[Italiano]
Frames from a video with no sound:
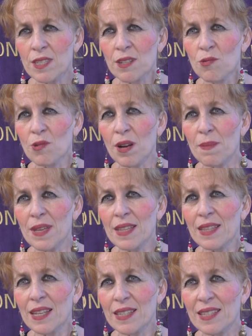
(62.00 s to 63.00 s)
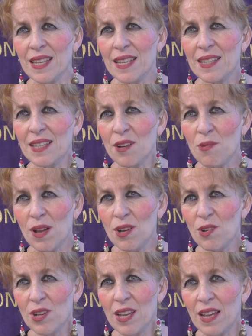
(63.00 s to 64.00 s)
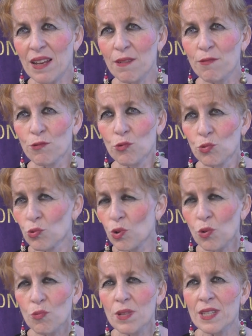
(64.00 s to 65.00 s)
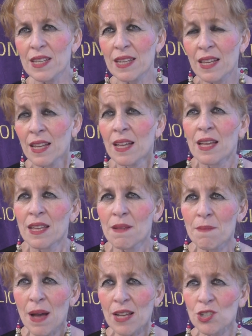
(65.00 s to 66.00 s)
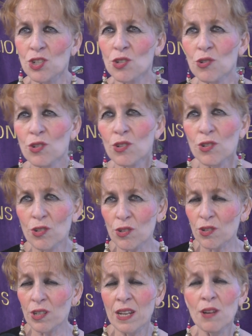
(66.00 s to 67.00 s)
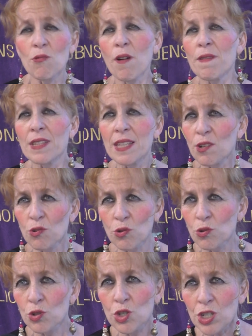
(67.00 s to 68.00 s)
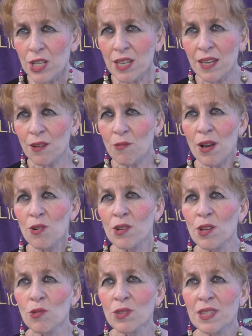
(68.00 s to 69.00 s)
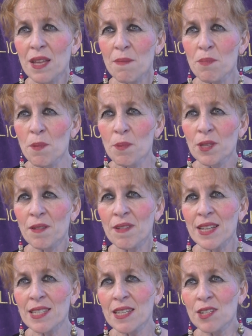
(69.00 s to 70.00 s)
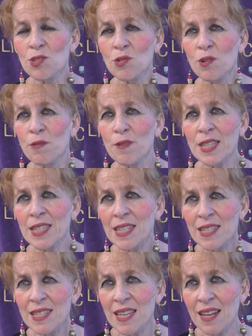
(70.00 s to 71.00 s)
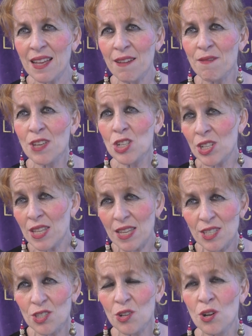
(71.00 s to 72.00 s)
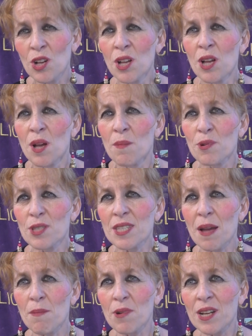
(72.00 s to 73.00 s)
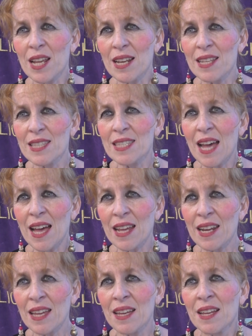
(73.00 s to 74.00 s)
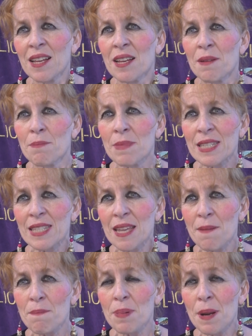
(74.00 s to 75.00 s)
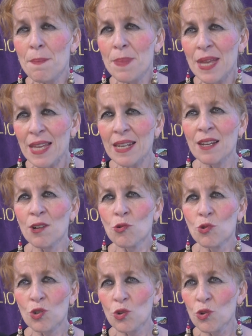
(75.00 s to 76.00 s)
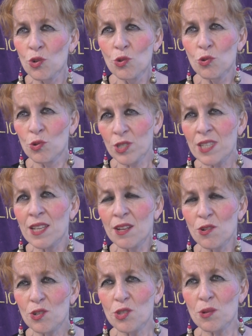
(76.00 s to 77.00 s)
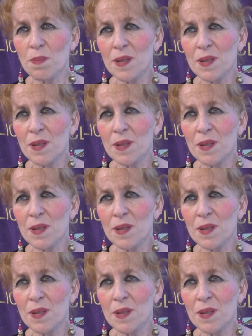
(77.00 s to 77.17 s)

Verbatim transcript: sicuramente attenta a quello che è il futuro, quindi immagino le nuove tecnologie, quello che un tempo poteva essere solo fantasia che invece adesso possiamo realizzare, ma sempre ben orgogliosi del nostro